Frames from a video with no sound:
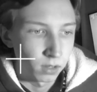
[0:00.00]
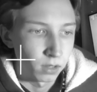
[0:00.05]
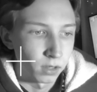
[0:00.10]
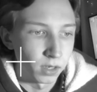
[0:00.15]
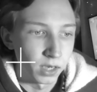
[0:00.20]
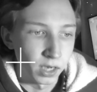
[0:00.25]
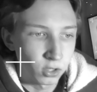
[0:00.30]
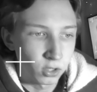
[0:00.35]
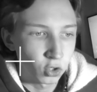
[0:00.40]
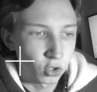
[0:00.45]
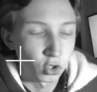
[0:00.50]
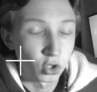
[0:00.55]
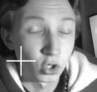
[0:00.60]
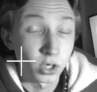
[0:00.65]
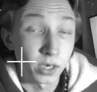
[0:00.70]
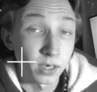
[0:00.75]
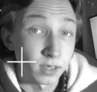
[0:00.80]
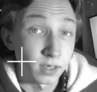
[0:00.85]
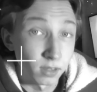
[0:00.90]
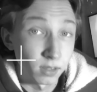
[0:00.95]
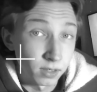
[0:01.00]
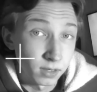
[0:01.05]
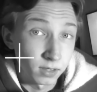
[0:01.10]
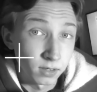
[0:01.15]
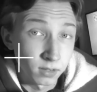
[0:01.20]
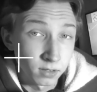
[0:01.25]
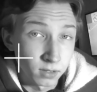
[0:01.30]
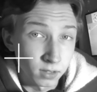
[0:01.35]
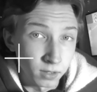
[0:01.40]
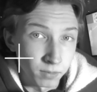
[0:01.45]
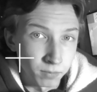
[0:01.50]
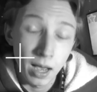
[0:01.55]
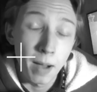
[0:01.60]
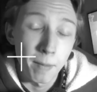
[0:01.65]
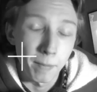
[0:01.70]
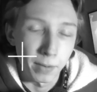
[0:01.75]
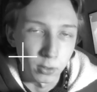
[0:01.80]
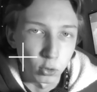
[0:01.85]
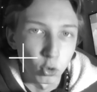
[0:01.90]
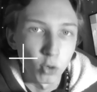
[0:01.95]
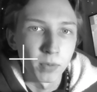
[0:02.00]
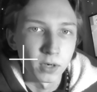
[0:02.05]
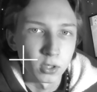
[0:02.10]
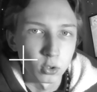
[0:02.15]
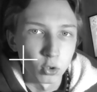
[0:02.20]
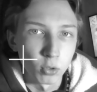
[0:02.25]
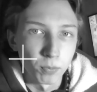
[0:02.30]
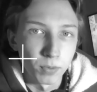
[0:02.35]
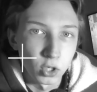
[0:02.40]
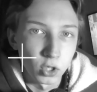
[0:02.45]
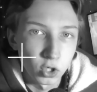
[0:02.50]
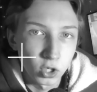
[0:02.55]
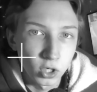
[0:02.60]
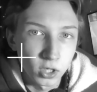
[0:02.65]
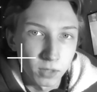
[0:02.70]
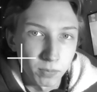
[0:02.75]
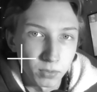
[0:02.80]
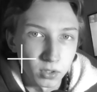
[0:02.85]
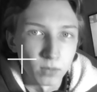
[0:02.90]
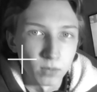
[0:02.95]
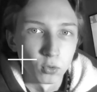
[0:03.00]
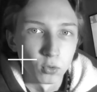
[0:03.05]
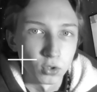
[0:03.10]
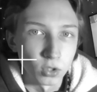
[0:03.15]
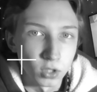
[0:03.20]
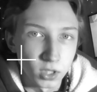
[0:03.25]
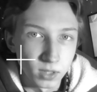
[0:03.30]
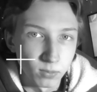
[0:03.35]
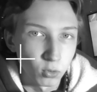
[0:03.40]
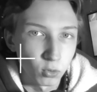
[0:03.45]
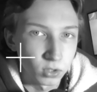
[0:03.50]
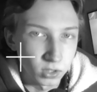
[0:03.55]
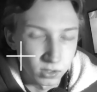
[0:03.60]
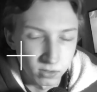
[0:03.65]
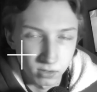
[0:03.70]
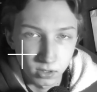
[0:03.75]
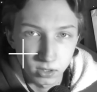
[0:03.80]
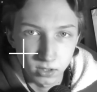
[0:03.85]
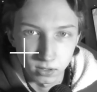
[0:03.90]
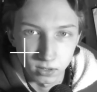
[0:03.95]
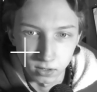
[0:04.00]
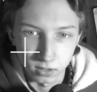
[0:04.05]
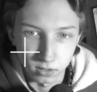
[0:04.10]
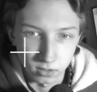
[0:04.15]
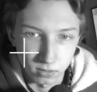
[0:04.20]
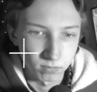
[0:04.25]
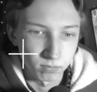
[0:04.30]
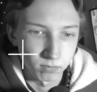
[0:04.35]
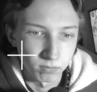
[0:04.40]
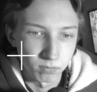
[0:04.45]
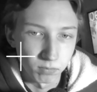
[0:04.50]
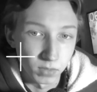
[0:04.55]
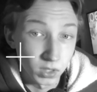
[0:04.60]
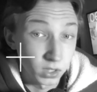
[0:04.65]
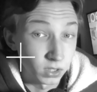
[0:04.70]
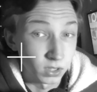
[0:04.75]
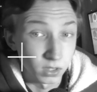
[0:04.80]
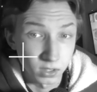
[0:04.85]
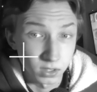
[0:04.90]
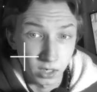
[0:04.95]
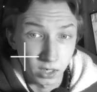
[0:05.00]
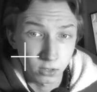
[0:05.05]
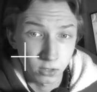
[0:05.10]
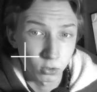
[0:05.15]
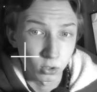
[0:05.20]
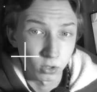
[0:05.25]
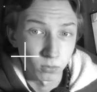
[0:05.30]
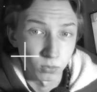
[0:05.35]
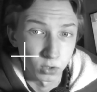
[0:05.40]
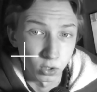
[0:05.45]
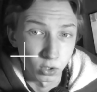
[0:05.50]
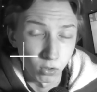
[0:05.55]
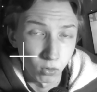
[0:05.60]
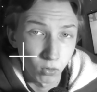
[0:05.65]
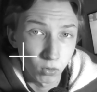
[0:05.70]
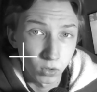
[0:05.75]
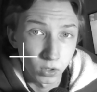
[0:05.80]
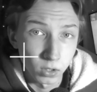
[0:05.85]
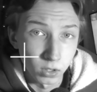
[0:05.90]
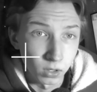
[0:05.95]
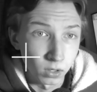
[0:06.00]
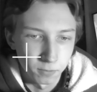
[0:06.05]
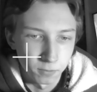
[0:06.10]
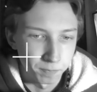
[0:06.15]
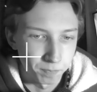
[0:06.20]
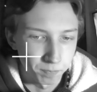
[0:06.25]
И, конечно же, я согласился по той простой причине, потому что Димон действительно вместе с Хастером, Серегой